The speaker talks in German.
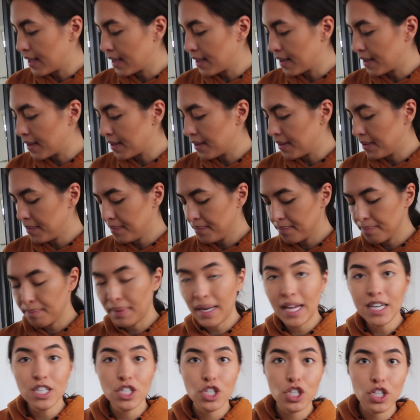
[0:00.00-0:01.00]
Äh,
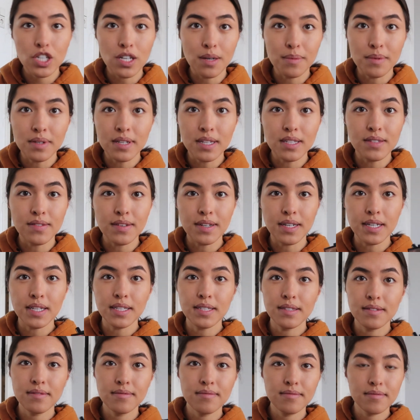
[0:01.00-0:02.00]
Blush habe ich ganz
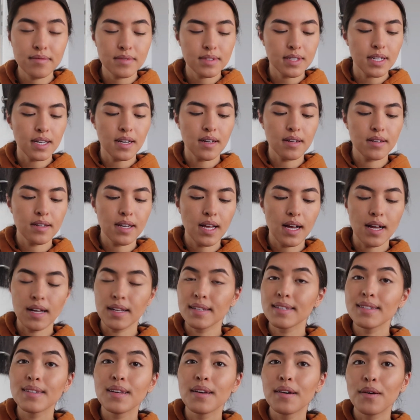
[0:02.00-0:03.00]
vergessen. Der
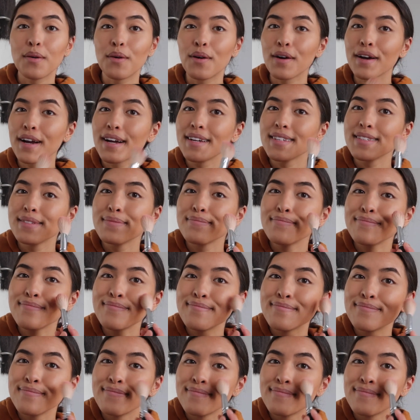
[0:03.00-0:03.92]
NARS Orgasm.